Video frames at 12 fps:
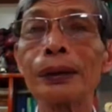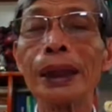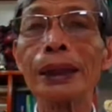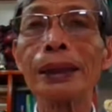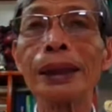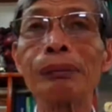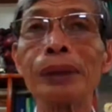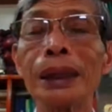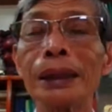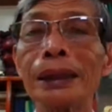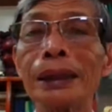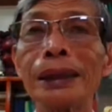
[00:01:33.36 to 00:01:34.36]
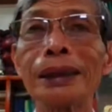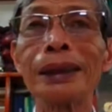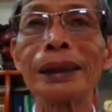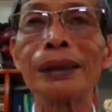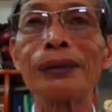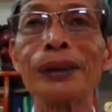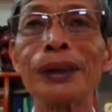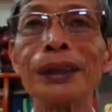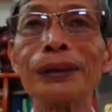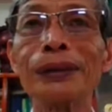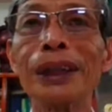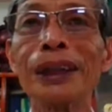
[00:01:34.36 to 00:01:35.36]
tôi nghĩ là bây giờ chỉ có cầu
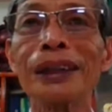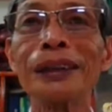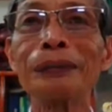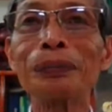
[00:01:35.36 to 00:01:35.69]
cứu thôi,